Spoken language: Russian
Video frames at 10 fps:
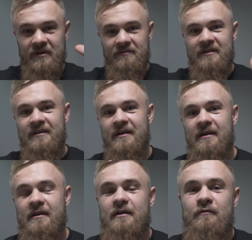привет.
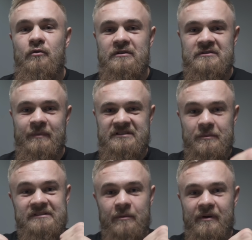Вот,
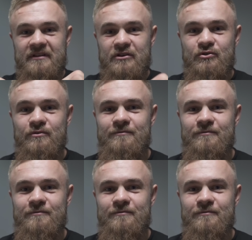спасибо за поддержку.